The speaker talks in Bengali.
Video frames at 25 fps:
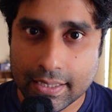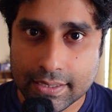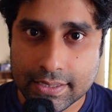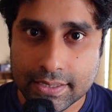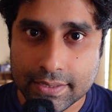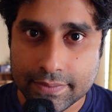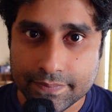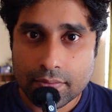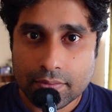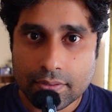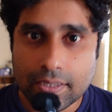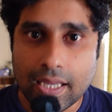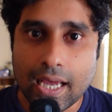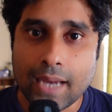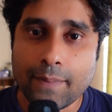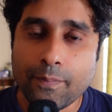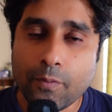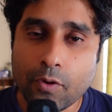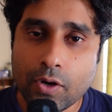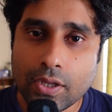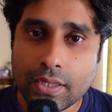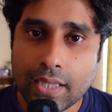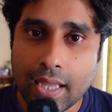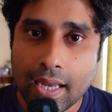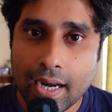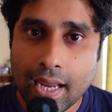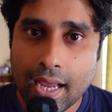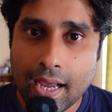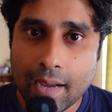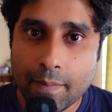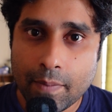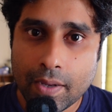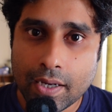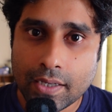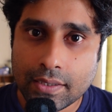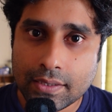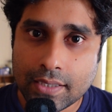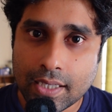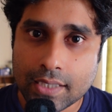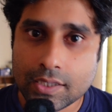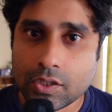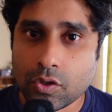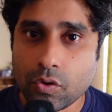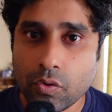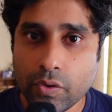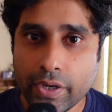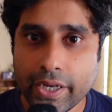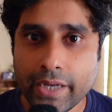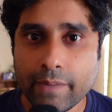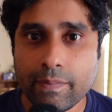আছে তারপরে তারা আবার
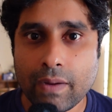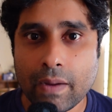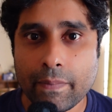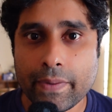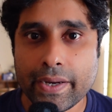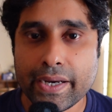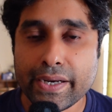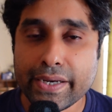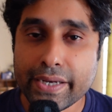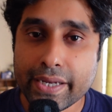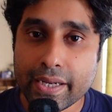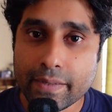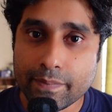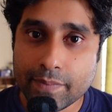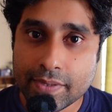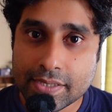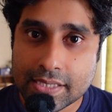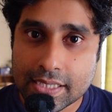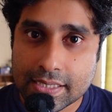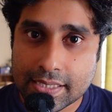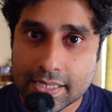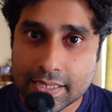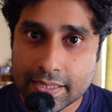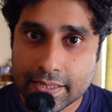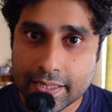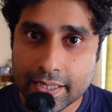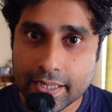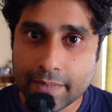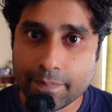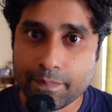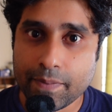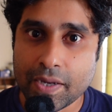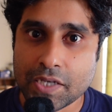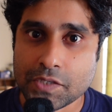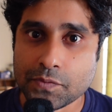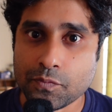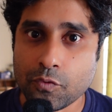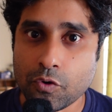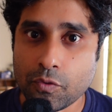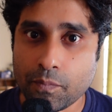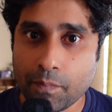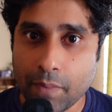তাৎক্ষণিকভাবে ইন্ডিয়ান ভিসা সেন্টারে পাসপোর্ট